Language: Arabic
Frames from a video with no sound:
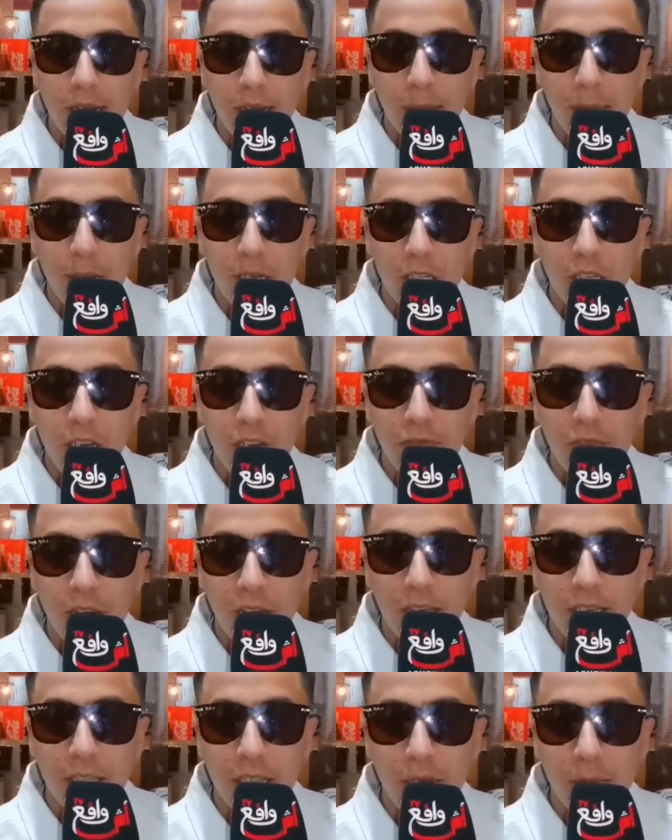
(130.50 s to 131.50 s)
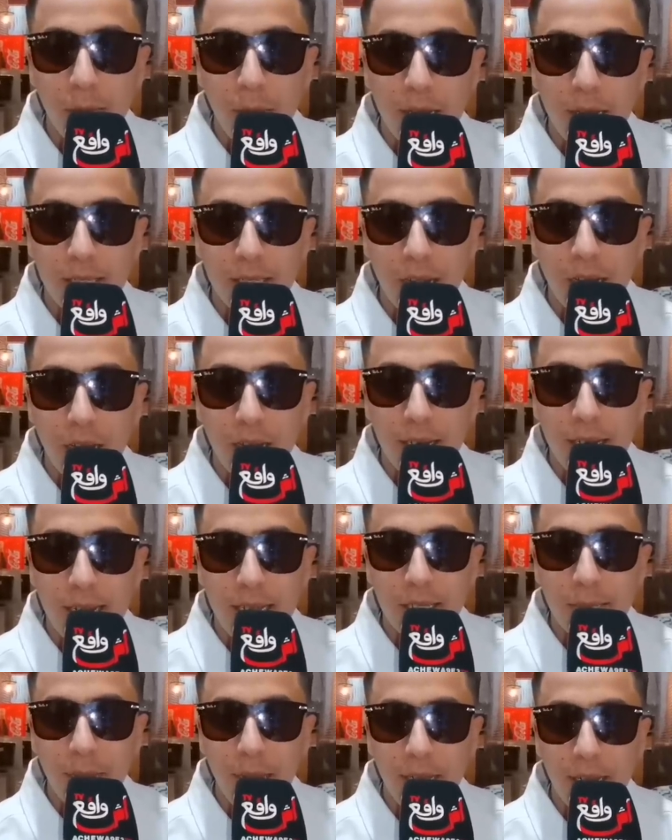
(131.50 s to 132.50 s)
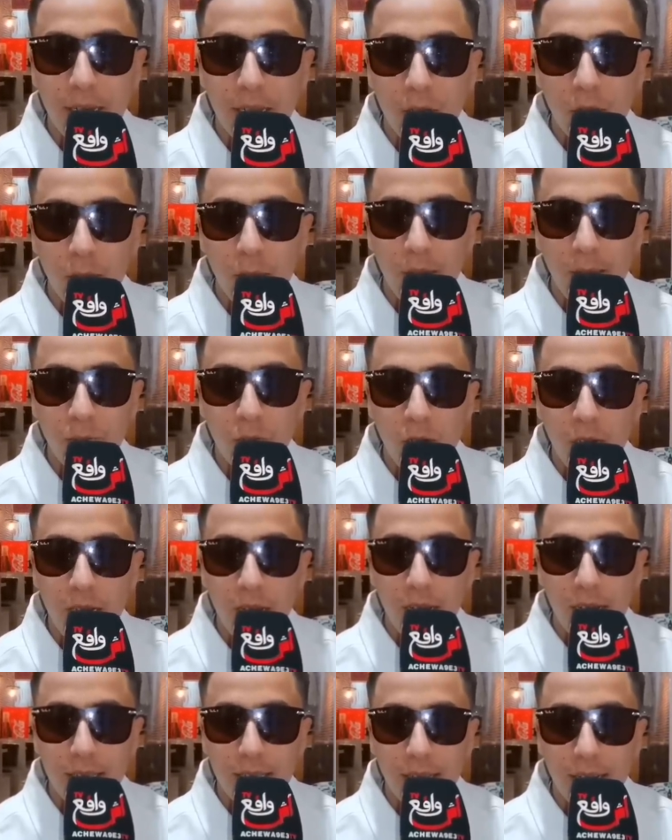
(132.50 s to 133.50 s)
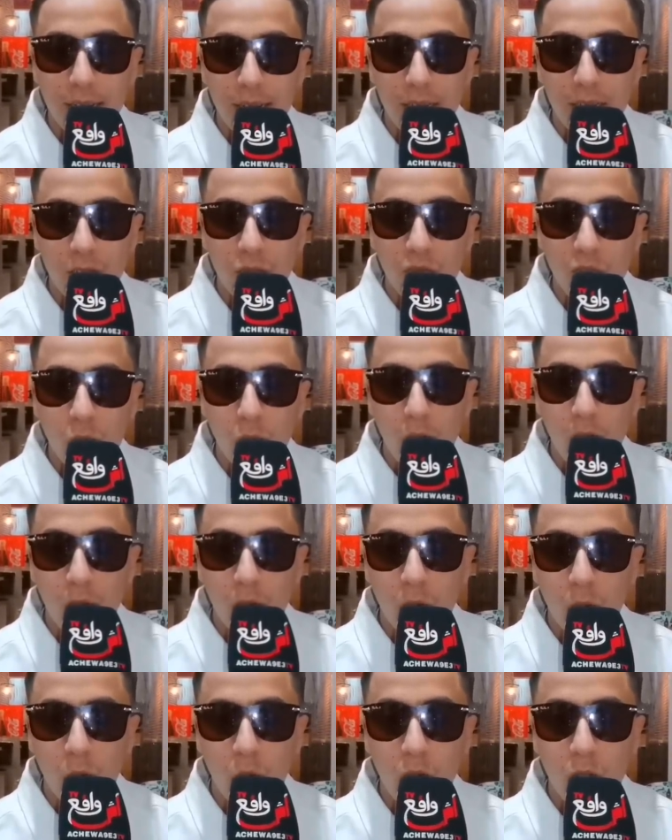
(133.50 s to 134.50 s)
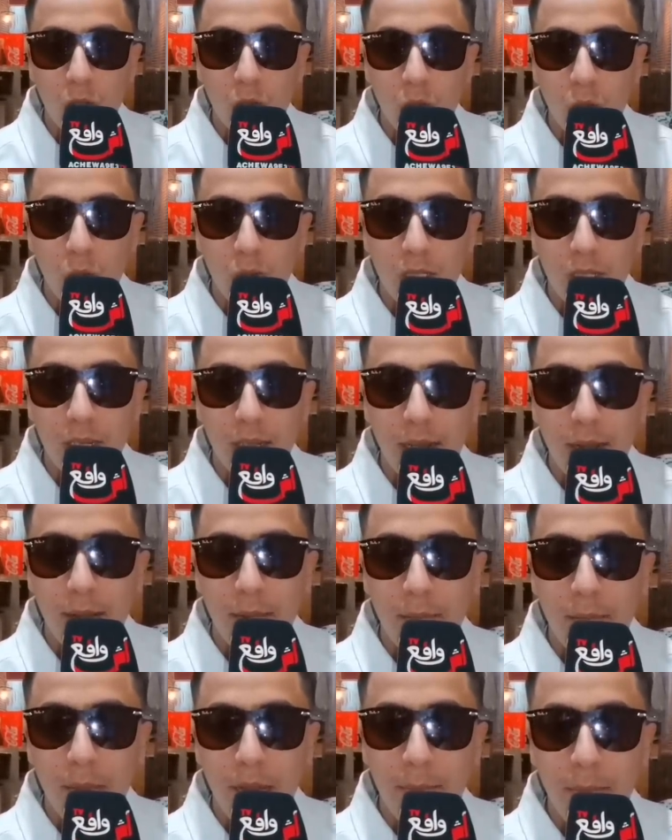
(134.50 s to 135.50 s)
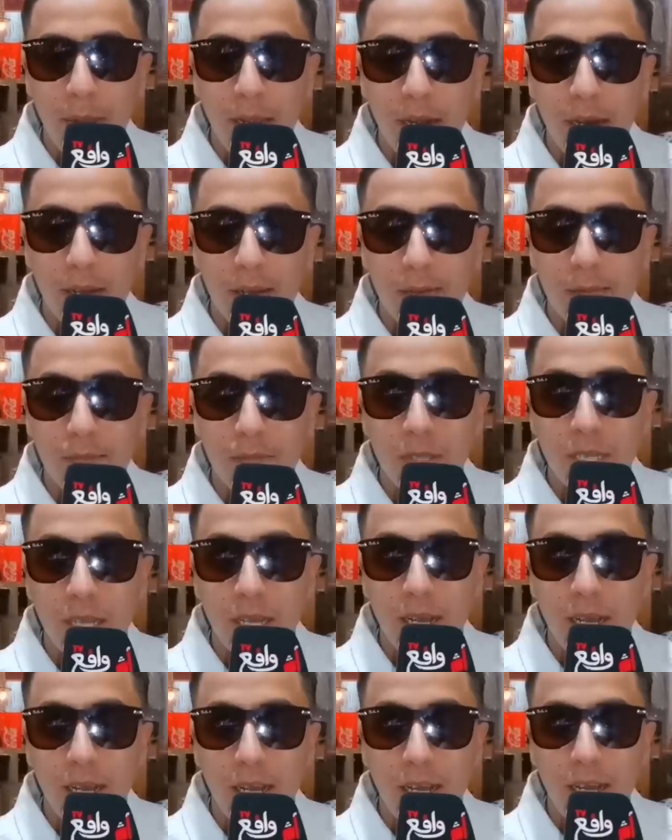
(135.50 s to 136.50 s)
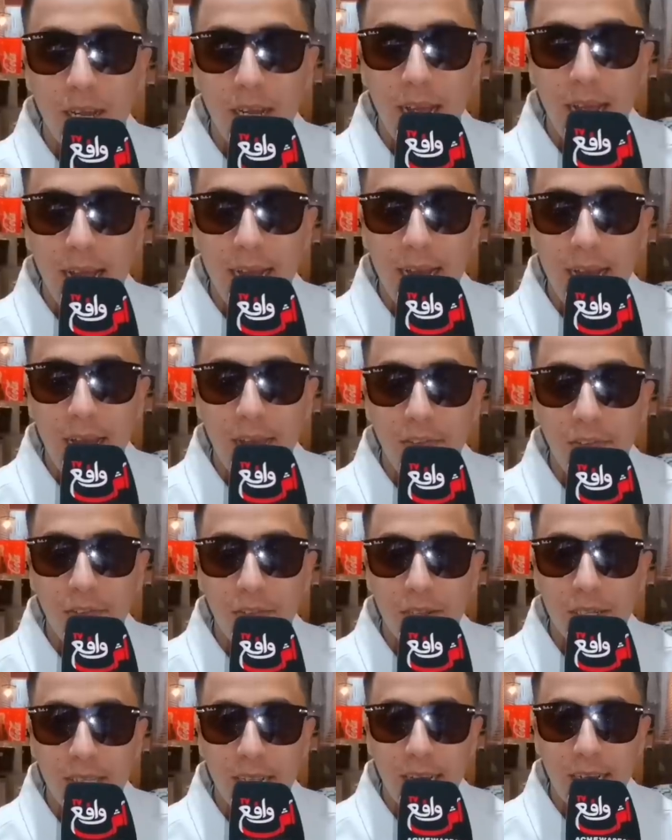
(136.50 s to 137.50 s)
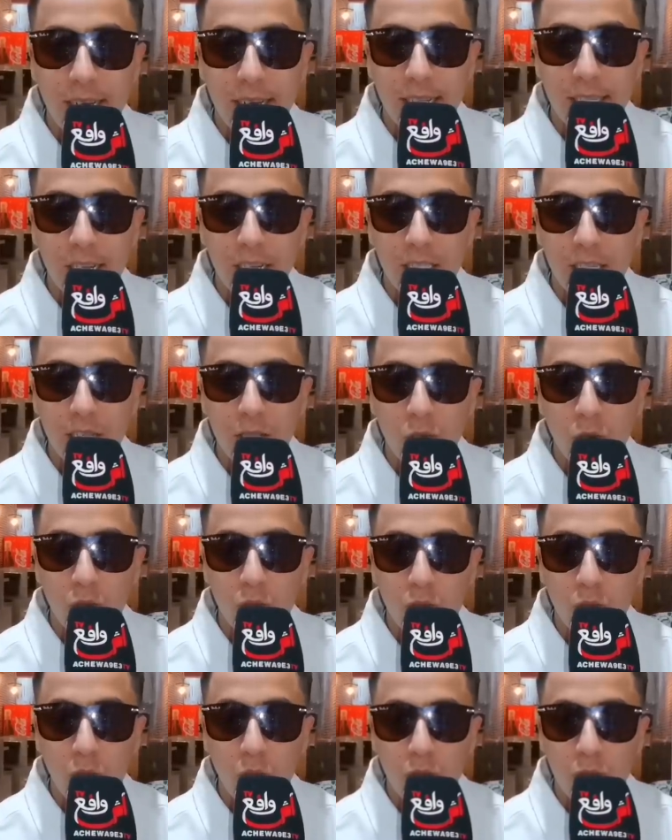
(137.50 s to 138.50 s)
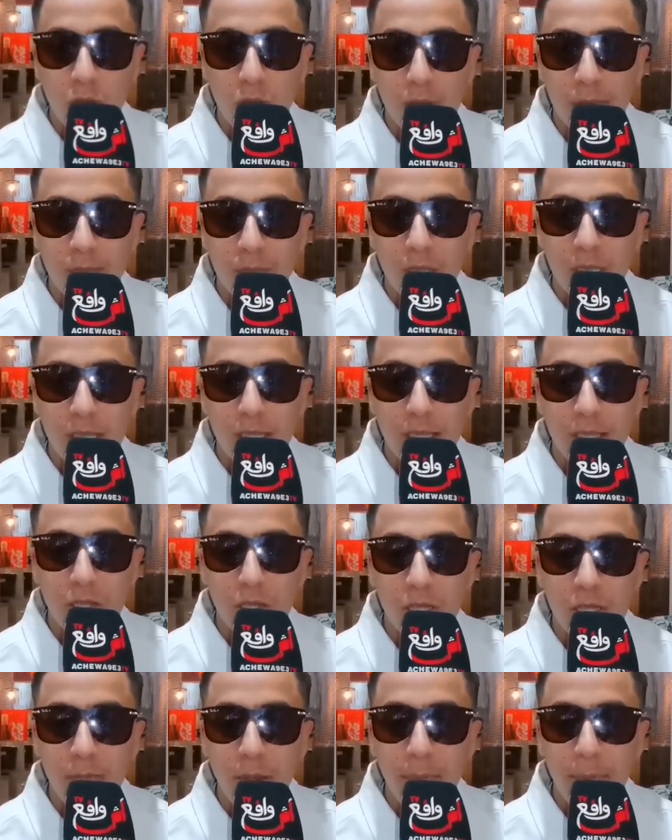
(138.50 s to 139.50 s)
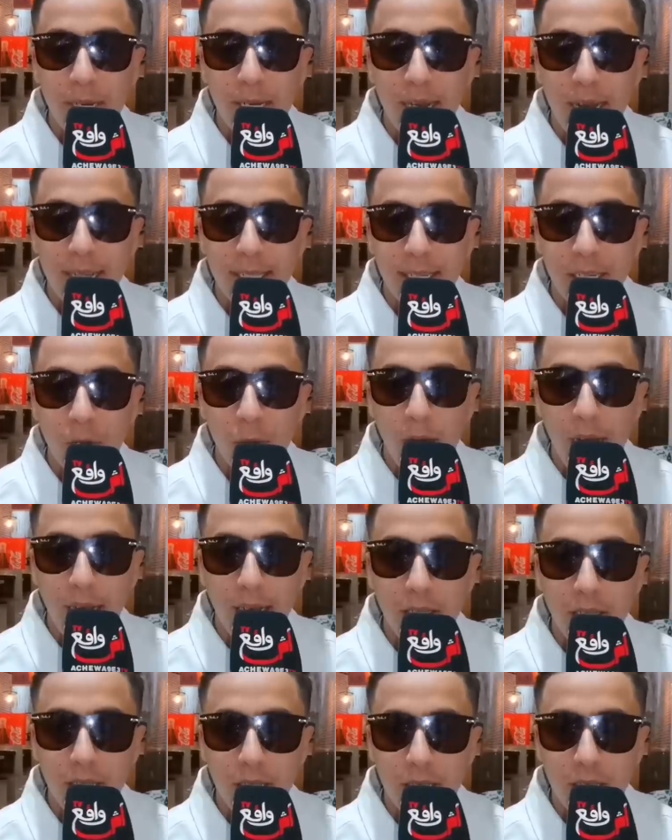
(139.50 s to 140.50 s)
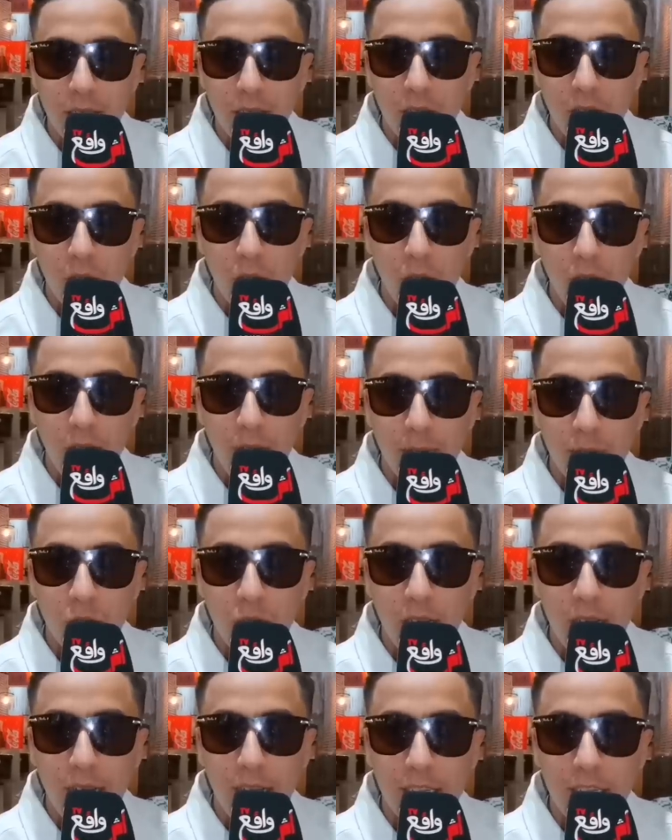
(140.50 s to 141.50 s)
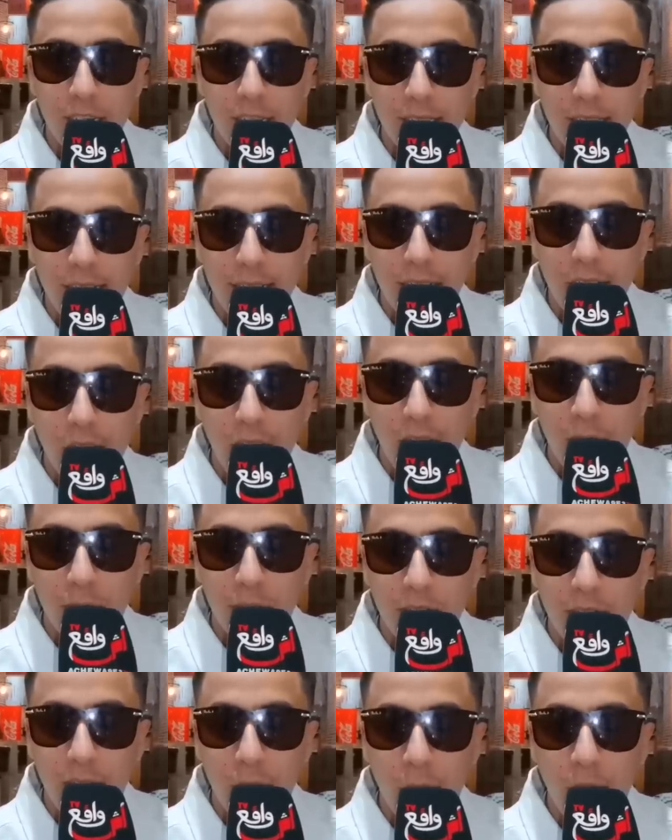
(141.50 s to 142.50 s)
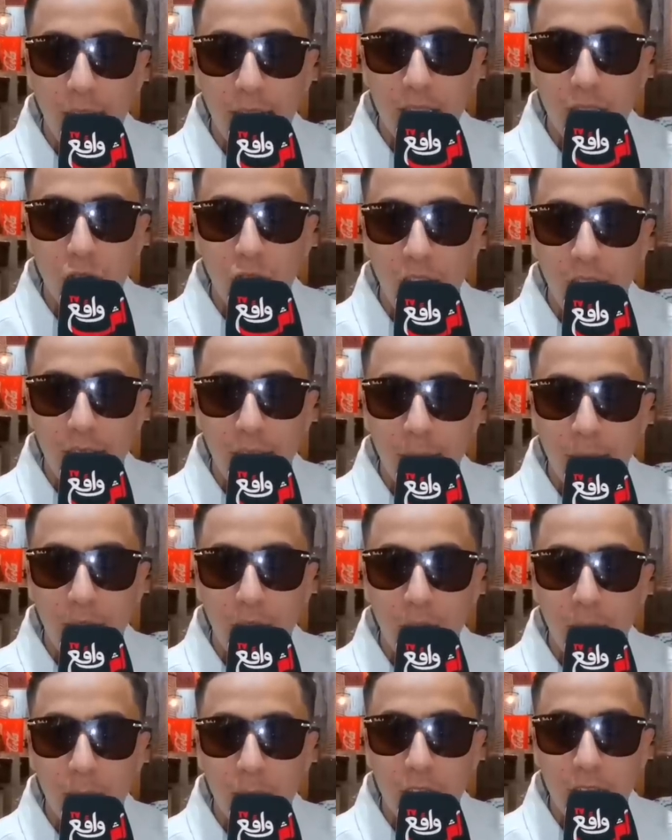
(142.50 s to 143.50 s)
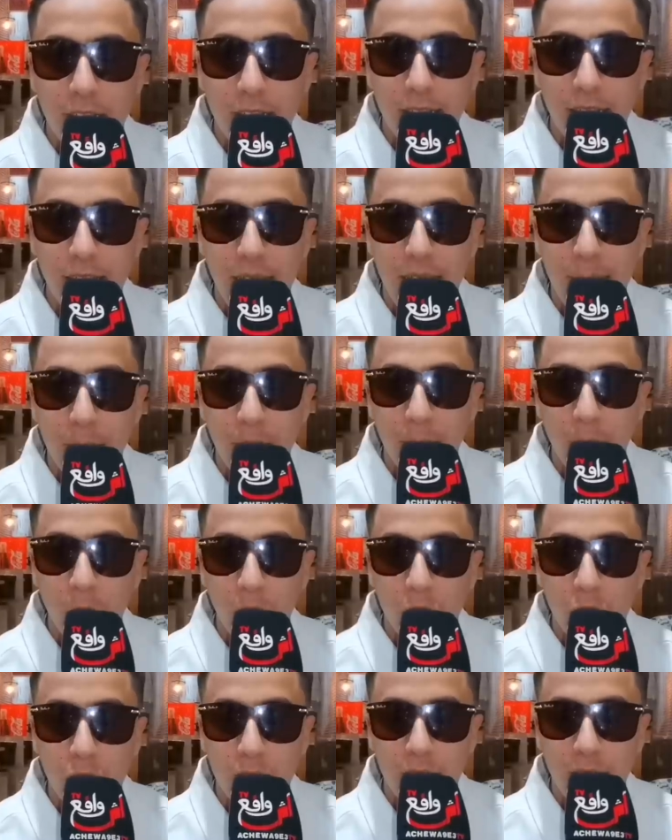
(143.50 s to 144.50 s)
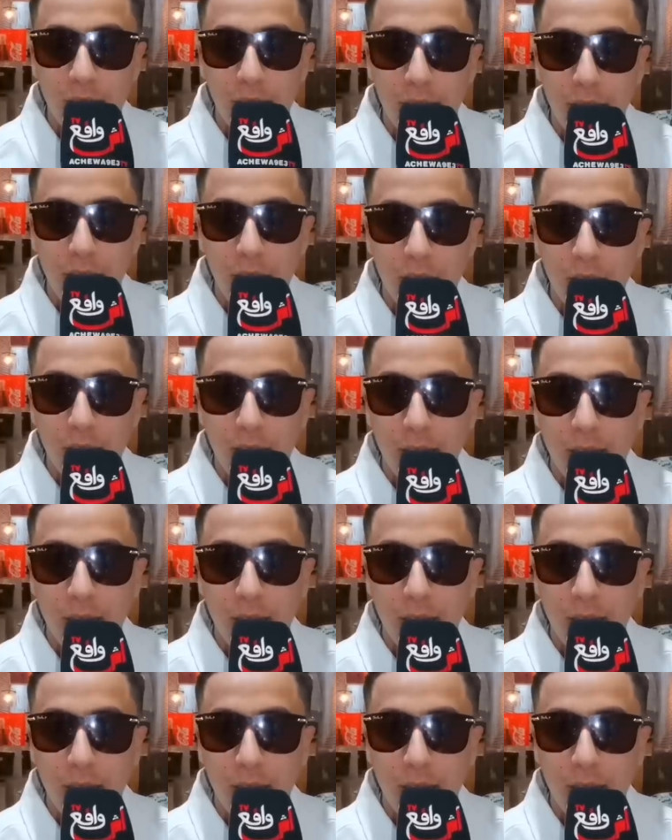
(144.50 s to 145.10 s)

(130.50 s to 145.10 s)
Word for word: راه ماشي فاقدين البصر راه الناس بعينيهم الحمد لله قدرت نتفوق وندوز ما بين آه الالاف ديال الناس اللي تيدوزو دوزت ما بين 30 واحد والحمد لله هادشي عطاني عاوتاني واحد الدفعه كبيره باش اني نامن بالحظوظ ديالي